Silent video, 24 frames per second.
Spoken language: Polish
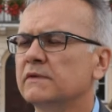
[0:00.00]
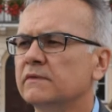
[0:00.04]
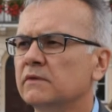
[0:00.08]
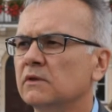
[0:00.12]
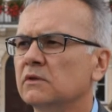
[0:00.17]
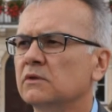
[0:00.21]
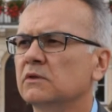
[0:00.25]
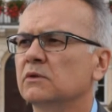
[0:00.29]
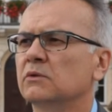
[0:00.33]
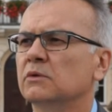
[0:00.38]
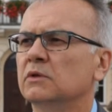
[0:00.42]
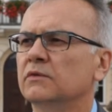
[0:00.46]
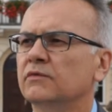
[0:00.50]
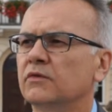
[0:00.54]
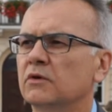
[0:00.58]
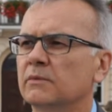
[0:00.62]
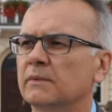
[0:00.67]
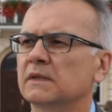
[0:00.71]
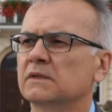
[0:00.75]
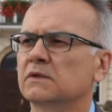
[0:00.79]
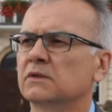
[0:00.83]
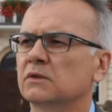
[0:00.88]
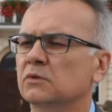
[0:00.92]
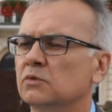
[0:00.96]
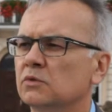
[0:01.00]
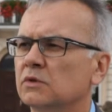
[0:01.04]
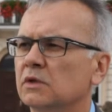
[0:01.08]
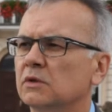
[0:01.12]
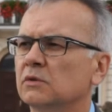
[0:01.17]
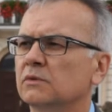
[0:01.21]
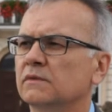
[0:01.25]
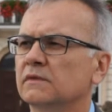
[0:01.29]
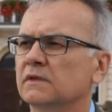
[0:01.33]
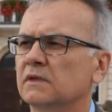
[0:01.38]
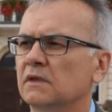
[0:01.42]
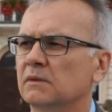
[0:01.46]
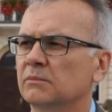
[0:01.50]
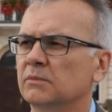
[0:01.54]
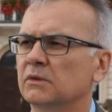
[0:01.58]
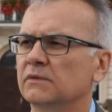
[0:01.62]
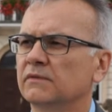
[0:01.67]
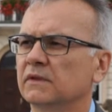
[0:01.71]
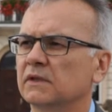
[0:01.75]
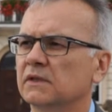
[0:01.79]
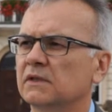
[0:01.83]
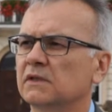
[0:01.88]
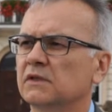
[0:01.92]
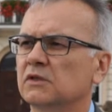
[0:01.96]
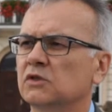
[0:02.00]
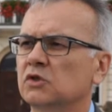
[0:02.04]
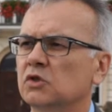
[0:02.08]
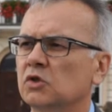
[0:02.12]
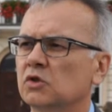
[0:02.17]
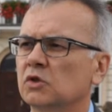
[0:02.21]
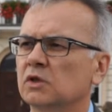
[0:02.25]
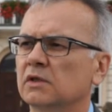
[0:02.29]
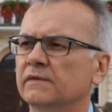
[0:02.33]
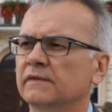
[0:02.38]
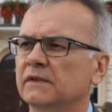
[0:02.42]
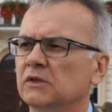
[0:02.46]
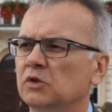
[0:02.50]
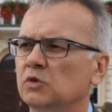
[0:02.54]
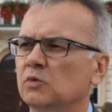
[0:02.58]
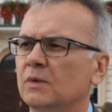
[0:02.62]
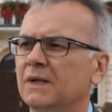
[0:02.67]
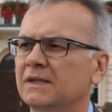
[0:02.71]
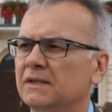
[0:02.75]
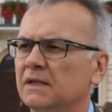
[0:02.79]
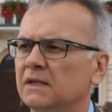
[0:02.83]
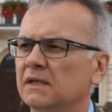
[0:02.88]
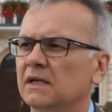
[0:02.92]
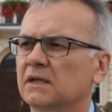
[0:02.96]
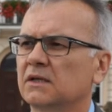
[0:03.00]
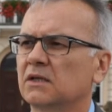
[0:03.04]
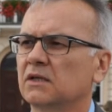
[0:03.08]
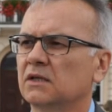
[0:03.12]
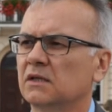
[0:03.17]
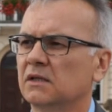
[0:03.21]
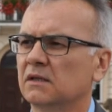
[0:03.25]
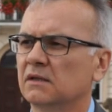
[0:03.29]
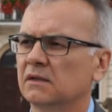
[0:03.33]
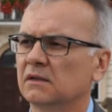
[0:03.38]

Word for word: zwrotną informację od urzędów skarbowych, co ewentualnie, jakie